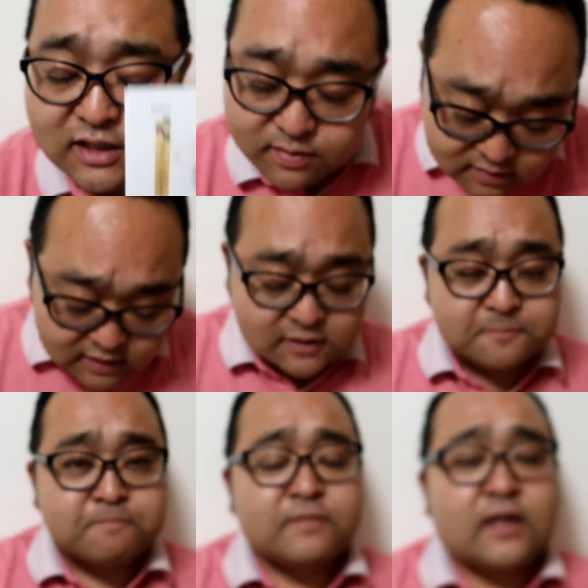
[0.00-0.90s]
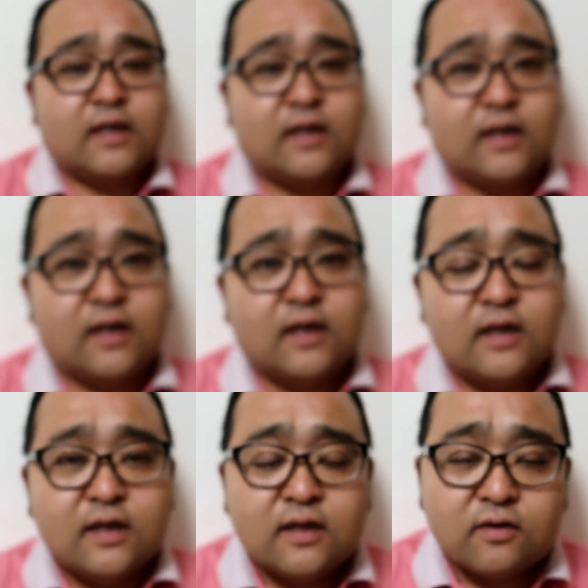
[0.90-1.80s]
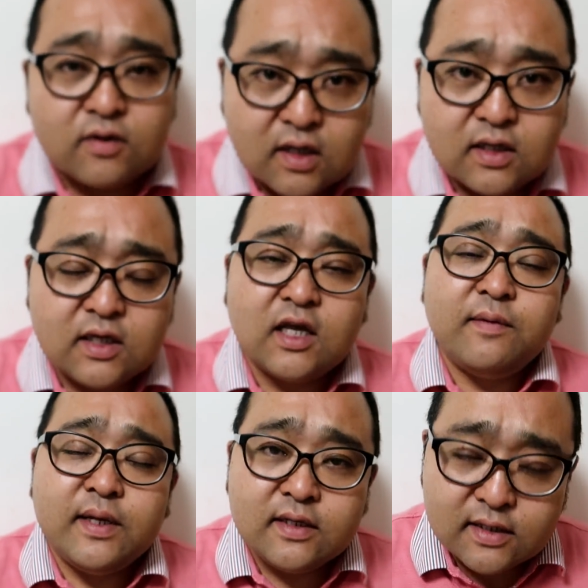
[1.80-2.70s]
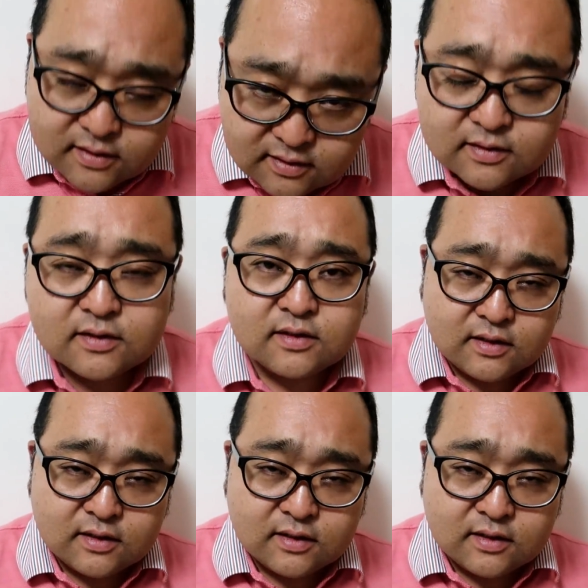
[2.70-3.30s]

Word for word: シュバックです、えー、これ2回目なんですっつって